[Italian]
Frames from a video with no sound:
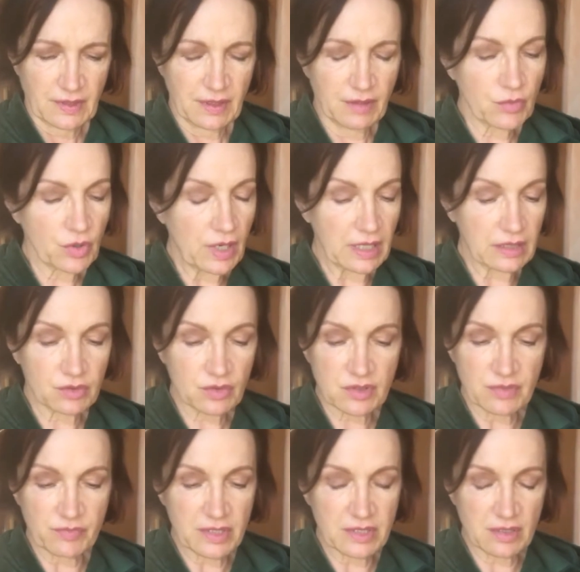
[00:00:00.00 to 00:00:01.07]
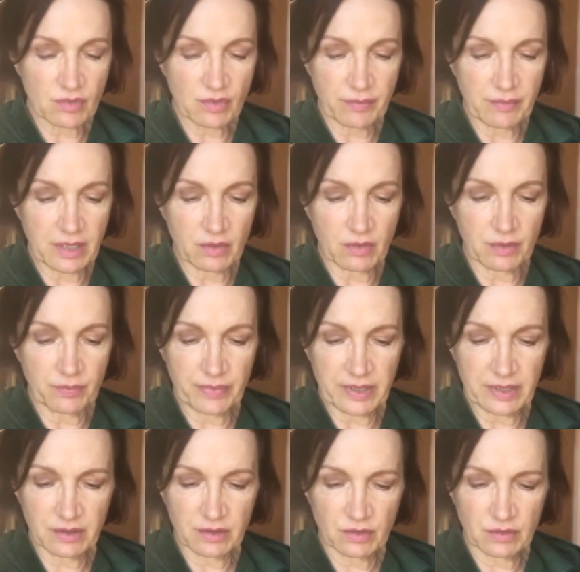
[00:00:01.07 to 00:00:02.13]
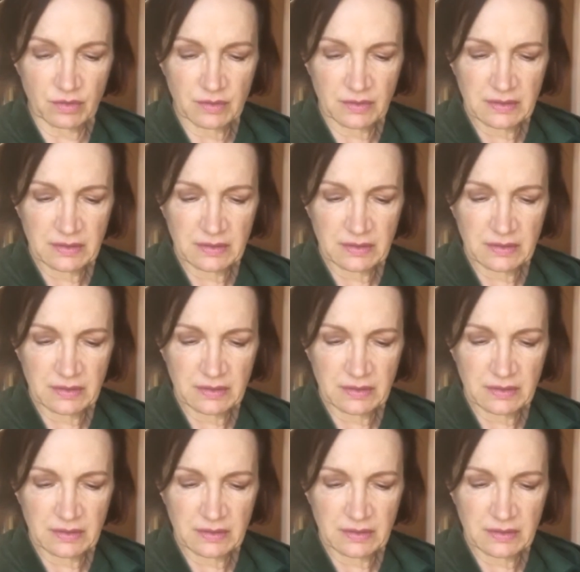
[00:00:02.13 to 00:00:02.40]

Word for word: Il monato si mise una mano al petto